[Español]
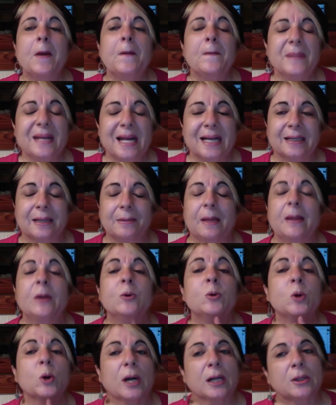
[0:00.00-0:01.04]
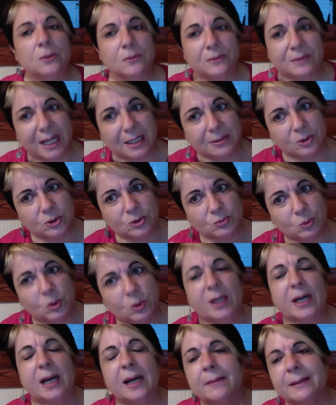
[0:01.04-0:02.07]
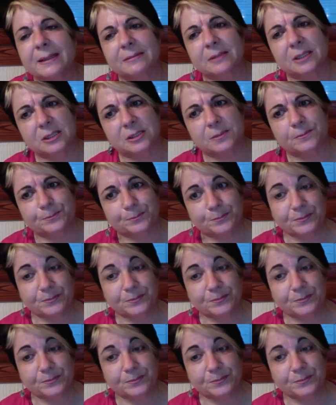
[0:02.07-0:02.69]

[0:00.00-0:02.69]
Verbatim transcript: Mira, te voy a dar datos muy relevantes.